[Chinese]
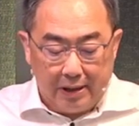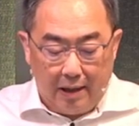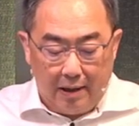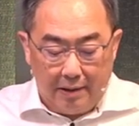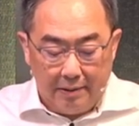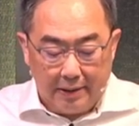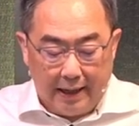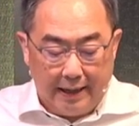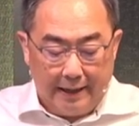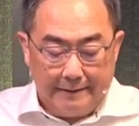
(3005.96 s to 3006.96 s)
我不知
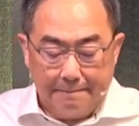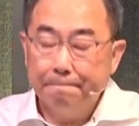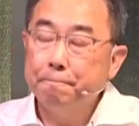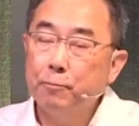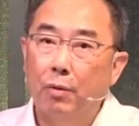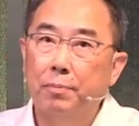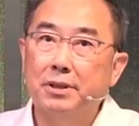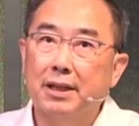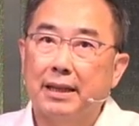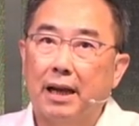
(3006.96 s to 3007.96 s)
道啊，
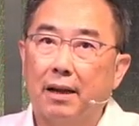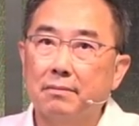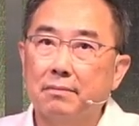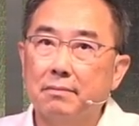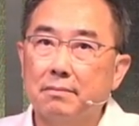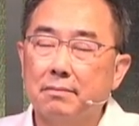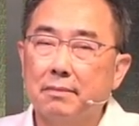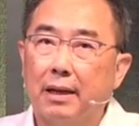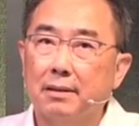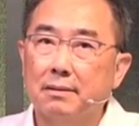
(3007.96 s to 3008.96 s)
我不知道大家
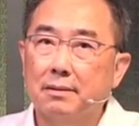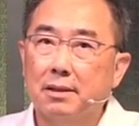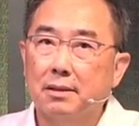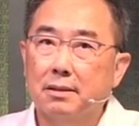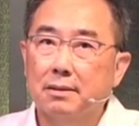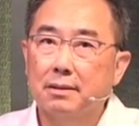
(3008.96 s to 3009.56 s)
啊